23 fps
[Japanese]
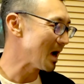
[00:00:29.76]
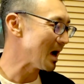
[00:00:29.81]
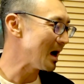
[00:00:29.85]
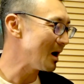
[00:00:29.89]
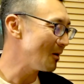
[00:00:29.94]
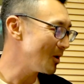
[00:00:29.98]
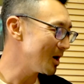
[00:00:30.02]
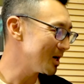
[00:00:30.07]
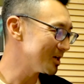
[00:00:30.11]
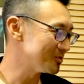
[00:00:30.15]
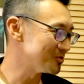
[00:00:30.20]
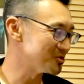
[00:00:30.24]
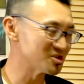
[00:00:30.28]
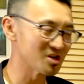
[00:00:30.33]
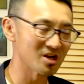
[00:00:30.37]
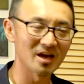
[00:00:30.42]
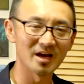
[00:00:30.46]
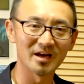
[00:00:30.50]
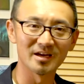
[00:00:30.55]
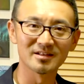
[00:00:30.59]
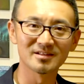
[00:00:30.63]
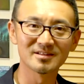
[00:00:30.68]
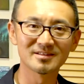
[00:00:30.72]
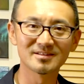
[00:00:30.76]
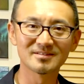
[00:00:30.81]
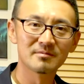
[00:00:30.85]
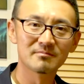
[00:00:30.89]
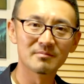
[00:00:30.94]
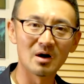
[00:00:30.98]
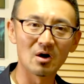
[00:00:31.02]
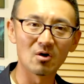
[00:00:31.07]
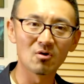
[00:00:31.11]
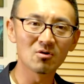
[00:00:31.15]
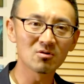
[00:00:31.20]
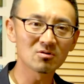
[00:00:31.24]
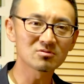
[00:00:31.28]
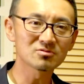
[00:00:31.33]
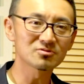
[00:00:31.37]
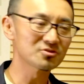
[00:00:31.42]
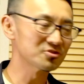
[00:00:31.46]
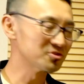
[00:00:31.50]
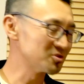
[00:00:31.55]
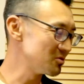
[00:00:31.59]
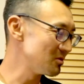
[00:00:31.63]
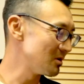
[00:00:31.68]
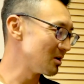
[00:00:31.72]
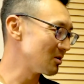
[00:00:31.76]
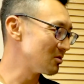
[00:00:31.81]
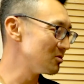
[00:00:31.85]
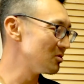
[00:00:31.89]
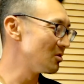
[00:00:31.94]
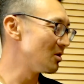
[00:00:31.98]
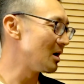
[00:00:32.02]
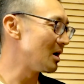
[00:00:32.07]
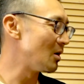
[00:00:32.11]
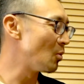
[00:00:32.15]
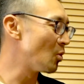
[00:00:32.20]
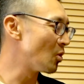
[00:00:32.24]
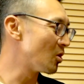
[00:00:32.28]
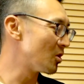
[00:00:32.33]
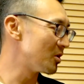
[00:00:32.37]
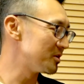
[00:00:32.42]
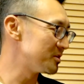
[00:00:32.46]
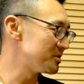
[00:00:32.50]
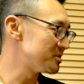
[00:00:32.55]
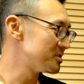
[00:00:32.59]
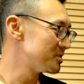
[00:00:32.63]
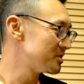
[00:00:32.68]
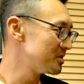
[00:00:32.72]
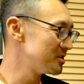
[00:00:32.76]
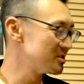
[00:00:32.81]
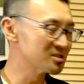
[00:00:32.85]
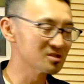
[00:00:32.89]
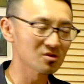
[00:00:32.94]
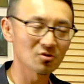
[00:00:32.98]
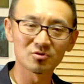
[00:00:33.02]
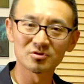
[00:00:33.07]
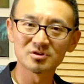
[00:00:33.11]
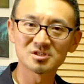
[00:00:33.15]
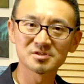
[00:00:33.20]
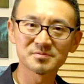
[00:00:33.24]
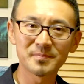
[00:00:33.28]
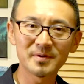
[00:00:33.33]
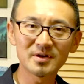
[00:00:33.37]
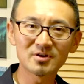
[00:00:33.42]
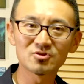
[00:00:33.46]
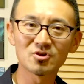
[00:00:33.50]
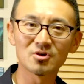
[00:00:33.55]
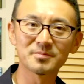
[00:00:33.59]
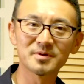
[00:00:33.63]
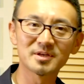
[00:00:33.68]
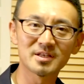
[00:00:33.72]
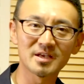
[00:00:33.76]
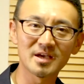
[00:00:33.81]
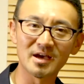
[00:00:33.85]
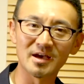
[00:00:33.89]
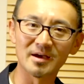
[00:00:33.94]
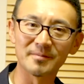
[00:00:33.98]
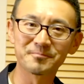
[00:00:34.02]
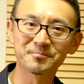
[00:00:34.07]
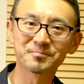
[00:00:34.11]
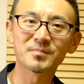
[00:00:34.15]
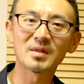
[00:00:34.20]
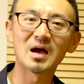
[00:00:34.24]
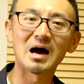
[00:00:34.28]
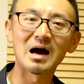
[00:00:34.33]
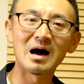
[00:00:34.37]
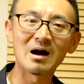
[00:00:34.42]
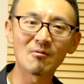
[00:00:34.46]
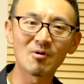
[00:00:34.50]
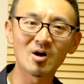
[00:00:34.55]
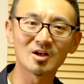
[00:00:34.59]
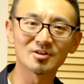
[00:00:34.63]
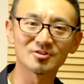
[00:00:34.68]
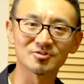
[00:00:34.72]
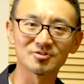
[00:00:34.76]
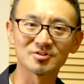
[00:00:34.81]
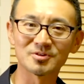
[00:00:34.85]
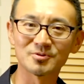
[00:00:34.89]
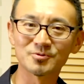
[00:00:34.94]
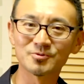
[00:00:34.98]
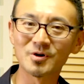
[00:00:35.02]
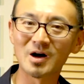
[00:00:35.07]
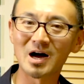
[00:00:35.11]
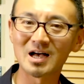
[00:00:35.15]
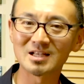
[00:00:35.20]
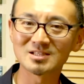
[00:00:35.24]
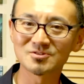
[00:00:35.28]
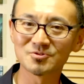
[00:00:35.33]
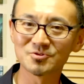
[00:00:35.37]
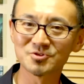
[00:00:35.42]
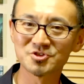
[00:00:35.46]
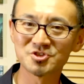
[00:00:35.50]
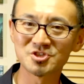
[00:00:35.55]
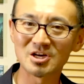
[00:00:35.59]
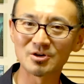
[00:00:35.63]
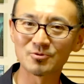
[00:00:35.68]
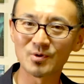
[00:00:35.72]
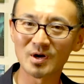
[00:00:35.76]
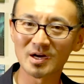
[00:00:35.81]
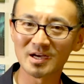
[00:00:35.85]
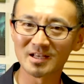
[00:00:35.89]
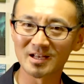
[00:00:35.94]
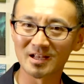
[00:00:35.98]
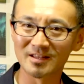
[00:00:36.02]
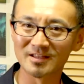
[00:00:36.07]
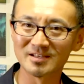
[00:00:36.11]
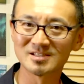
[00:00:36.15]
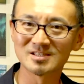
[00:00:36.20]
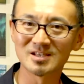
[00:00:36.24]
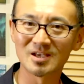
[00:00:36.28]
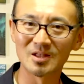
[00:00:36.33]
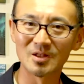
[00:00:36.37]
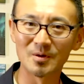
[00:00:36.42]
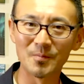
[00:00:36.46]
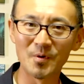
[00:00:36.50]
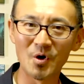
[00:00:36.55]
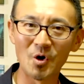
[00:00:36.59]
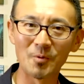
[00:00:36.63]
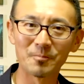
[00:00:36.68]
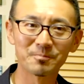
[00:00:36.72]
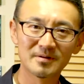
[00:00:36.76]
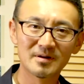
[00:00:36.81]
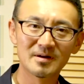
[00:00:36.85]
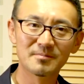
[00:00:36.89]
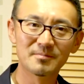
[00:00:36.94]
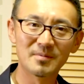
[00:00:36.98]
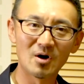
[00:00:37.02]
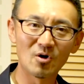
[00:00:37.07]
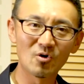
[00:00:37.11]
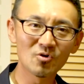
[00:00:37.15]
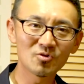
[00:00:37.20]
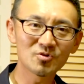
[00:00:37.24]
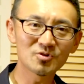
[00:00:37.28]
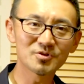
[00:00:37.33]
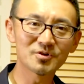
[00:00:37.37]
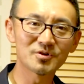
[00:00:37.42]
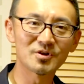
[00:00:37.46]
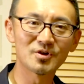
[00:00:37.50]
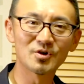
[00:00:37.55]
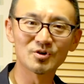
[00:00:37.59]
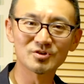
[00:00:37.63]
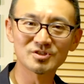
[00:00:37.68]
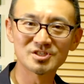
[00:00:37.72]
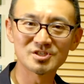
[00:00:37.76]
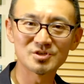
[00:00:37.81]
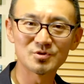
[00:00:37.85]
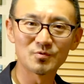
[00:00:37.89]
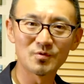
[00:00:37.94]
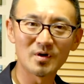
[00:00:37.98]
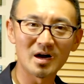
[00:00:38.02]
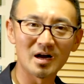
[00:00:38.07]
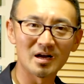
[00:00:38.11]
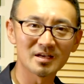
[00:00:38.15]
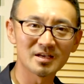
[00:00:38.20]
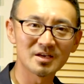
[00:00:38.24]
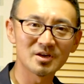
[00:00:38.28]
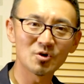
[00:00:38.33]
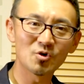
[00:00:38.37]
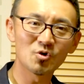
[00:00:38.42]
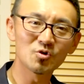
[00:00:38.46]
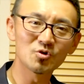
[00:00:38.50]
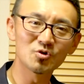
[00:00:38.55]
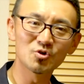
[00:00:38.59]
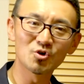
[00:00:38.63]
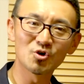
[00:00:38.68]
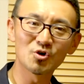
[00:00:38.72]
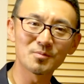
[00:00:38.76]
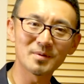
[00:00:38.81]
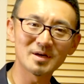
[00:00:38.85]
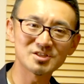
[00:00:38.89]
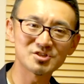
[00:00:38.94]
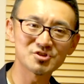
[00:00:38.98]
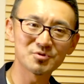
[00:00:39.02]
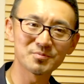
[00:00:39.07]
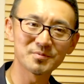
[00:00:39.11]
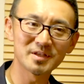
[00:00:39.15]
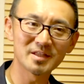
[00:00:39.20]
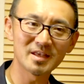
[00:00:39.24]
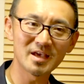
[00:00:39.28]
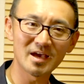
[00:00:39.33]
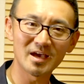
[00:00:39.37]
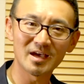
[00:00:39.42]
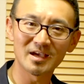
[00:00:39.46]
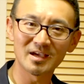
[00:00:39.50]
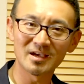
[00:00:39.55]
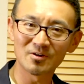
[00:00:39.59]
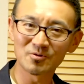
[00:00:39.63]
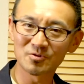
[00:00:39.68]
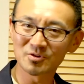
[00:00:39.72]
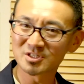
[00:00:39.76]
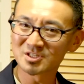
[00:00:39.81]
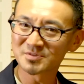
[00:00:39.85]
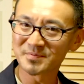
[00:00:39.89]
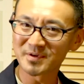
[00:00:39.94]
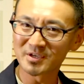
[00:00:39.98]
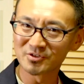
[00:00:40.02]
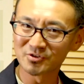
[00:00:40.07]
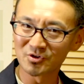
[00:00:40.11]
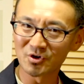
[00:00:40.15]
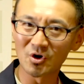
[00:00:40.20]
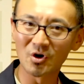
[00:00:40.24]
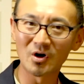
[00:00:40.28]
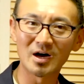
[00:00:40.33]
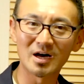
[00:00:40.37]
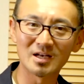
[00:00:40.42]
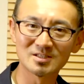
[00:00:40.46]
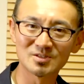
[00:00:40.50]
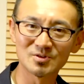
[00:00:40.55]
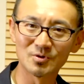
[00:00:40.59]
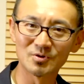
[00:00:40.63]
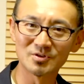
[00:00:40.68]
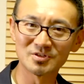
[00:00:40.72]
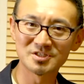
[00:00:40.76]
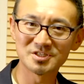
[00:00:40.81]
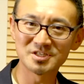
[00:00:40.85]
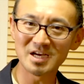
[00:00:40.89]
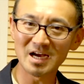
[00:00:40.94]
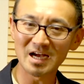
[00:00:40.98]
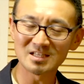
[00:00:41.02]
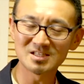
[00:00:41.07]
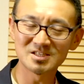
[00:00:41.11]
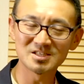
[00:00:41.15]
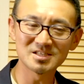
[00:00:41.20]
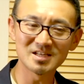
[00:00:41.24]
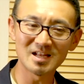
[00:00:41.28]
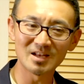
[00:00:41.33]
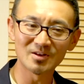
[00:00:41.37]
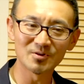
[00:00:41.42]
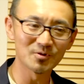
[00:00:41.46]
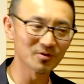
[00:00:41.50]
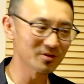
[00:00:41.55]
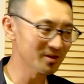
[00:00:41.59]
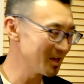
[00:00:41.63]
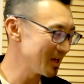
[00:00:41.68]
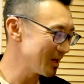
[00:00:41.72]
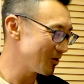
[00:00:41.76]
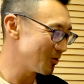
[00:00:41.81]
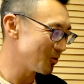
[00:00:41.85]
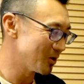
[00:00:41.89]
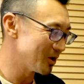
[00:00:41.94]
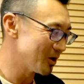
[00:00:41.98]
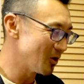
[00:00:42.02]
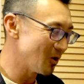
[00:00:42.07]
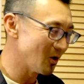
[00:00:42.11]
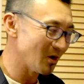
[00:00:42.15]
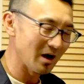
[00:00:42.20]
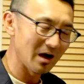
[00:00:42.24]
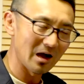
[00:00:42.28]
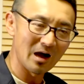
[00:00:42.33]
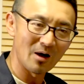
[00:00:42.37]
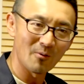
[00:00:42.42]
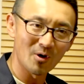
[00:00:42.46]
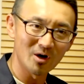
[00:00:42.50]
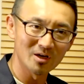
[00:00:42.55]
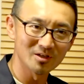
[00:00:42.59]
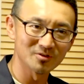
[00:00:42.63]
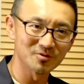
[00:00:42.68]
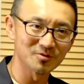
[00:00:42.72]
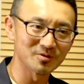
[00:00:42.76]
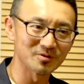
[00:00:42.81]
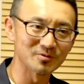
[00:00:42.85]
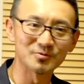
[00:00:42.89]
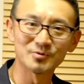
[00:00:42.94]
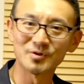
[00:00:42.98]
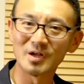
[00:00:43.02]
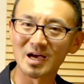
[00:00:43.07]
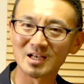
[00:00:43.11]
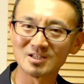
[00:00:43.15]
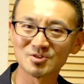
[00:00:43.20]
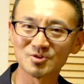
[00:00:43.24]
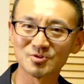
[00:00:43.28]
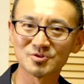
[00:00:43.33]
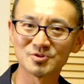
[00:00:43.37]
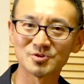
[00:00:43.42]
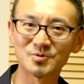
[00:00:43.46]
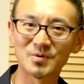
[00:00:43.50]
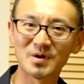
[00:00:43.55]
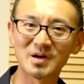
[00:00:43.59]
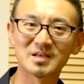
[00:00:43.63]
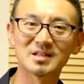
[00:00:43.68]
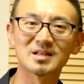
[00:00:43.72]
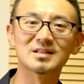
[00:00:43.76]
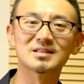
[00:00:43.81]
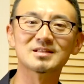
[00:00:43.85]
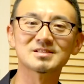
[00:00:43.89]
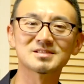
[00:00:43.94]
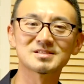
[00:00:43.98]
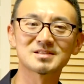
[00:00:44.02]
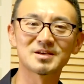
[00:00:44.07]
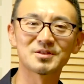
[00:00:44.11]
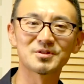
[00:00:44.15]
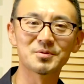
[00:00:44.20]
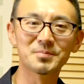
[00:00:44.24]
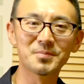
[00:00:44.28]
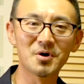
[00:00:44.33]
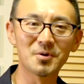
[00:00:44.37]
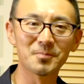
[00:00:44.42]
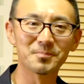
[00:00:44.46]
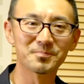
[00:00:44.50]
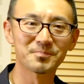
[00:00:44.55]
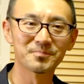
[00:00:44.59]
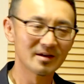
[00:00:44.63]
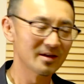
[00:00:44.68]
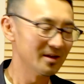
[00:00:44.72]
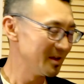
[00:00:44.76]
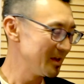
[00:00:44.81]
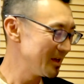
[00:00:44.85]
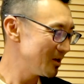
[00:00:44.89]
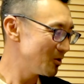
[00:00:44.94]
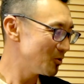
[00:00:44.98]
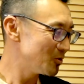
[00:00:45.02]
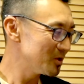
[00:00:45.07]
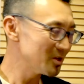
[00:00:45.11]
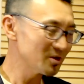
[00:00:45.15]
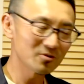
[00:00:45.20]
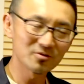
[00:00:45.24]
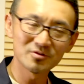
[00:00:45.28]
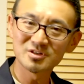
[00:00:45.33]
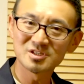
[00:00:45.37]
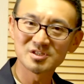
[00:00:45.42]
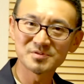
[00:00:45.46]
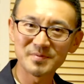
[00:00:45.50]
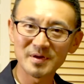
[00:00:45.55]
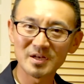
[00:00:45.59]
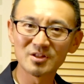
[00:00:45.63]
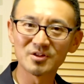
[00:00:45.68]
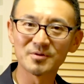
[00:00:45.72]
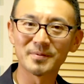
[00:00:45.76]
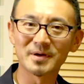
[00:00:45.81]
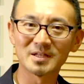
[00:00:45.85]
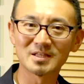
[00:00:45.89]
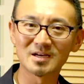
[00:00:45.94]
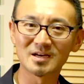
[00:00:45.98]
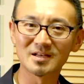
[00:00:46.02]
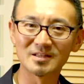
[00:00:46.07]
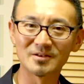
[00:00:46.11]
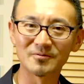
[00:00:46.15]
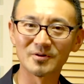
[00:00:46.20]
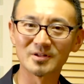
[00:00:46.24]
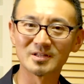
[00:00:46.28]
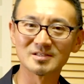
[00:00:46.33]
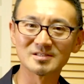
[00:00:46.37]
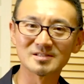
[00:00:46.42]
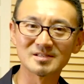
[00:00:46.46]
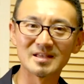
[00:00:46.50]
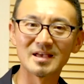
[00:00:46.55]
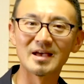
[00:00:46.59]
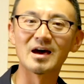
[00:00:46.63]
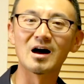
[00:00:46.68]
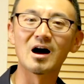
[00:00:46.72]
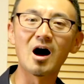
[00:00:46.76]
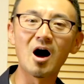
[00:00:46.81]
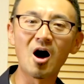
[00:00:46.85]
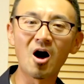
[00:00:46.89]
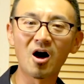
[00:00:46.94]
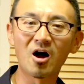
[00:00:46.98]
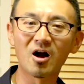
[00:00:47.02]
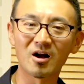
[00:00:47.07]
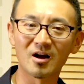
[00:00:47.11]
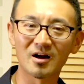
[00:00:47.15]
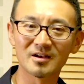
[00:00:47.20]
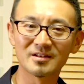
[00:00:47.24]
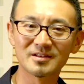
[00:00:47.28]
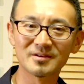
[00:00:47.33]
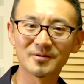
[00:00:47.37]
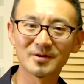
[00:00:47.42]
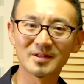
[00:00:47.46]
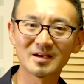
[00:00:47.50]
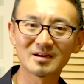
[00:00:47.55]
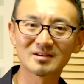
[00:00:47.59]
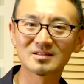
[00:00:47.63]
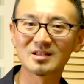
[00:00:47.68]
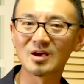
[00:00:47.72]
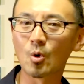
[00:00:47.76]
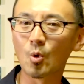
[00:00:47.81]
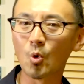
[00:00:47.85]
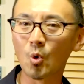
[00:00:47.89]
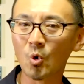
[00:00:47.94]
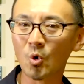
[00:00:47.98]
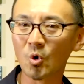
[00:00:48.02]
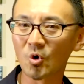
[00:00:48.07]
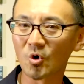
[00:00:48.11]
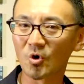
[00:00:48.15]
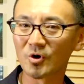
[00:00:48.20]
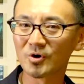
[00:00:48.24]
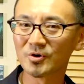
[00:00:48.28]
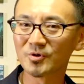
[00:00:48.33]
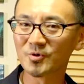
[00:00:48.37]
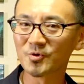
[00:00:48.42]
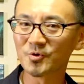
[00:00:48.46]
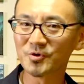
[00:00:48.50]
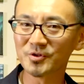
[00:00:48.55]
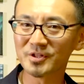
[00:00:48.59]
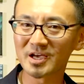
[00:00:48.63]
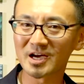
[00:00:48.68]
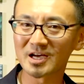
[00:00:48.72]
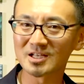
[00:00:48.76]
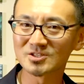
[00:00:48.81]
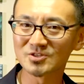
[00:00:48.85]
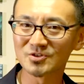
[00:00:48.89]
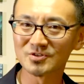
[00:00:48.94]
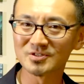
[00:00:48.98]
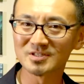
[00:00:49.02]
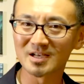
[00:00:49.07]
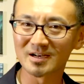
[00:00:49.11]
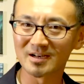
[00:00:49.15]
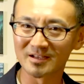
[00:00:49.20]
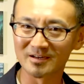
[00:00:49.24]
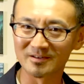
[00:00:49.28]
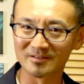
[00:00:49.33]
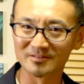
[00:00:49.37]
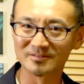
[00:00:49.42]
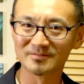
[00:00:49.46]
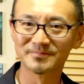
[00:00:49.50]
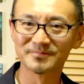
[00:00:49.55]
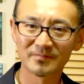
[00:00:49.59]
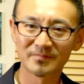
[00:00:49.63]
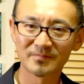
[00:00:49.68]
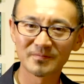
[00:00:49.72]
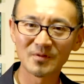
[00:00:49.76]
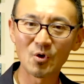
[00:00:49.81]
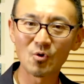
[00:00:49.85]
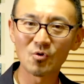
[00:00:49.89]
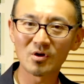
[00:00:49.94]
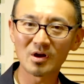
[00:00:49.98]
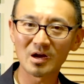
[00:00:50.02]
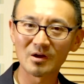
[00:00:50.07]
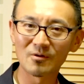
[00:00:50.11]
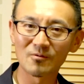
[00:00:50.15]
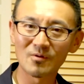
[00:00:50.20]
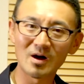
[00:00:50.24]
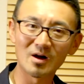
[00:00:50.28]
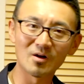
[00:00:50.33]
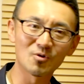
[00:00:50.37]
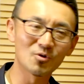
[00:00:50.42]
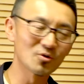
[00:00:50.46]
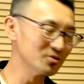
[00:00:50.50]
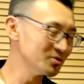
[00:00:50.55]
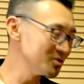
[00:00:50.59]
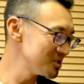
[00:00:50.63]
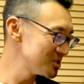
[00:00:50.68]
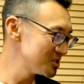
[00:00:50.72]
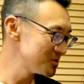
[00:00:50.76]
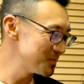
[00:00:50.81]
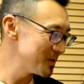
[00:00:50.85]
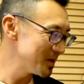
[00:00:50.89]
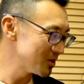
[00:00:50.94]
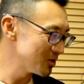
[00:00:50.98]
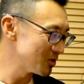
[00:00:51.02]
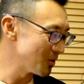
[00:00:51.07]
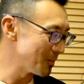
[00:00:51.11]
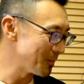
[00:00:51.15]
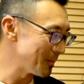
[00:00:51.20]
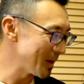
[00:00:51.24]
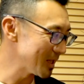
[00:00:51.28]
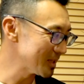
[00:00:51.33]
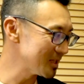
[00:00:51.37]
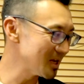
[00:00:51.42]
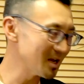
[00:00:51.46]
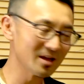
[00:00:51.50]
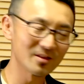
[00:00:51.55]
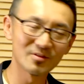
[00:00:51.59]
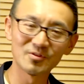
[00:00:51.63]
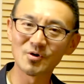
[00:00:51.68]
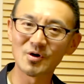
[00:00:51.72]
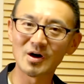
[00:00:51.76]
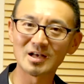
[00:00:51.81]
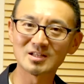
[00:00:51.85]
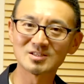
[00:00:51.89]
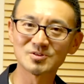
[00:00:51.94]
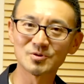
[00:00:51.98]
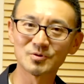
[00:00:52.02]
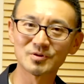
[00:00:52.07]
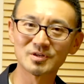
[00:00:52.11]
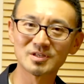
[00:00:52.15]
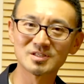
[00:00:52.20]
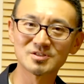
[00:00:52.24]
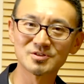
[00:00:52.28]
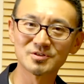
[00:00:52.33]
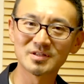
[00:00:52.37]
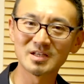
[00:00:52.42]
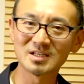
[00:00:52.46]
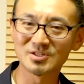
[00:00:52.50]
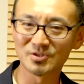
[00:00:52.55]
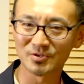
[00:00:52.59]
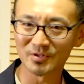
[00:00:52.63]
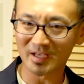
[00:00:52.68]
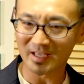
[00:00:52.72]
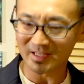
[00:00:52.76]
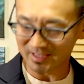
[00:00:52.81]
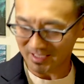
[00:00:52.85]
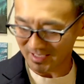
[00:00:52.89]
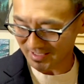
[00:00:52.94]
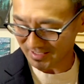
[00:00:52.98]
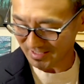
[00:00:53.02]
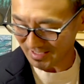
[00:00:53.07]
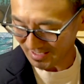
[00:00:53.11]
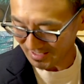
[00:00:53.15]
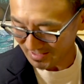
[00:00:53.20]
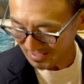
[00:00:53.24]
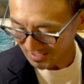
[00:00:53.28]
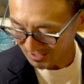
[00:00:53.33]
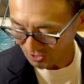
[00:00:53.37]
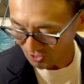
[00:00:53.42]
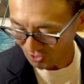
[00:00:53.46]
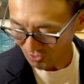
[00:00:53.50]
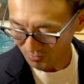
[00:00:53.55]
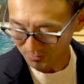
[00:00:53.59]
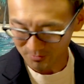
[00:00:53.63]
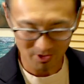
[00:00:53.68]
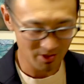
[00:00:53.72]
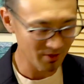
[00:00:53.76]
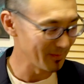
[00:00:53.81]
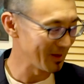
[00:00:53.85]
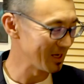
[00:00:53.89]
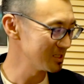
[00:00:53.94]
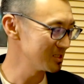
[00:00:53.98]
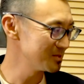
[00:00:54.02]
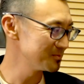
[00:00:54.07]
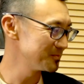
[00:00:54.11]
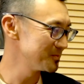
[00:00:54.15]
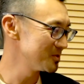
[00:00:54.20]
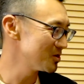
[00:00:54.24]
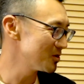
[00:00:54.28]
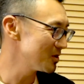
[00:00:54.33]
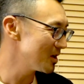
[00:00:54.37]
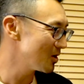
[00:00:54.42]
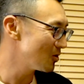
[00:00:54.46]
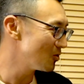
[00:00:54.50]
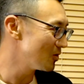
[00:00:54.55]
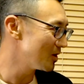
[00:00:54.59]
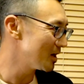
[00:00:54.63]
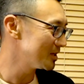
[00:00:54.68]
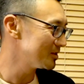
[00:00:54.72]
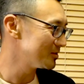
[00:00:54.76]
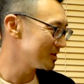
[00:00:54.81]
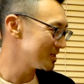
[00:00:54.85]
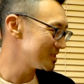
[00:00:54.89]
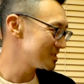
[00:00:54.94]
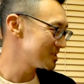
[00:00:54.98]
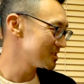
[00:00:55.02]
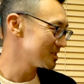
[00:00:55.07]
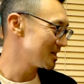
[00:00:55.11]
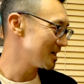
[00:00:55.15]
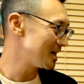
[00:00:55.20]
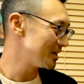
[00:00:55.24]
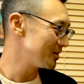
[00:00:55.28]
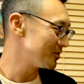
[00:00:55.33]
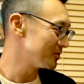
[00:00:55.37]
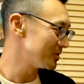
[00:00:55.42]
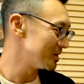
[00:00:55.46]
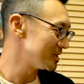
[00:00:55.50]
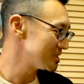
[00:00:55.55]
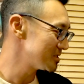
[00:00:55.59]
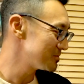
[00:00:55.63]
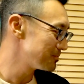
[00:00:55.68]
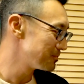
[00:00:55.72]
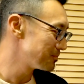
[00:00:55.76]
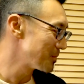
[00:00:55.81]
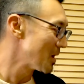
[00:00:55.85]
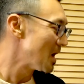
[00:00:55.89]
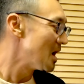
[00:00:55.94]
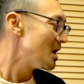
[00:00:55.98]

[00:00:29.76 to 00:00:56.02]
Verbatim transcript: アワードじゃない、まあ、多くの人はこの「awards」っていうこのスペルを見て「アワード」っていう発音しちゃうわけなんですけども、まあ、多くの日本人は基本ローマ字読みで英語のスペルを発音しがちなのでこれを「アワード」っていうふうに発音するわけなんですけども英語でこのスペルのパターンではですね「R」ではなくて「OR」の方で発音される今回はこのスペルのパターンの発音についてちょっとやっていきたいなと思いますそれでは今回のレッスン概要です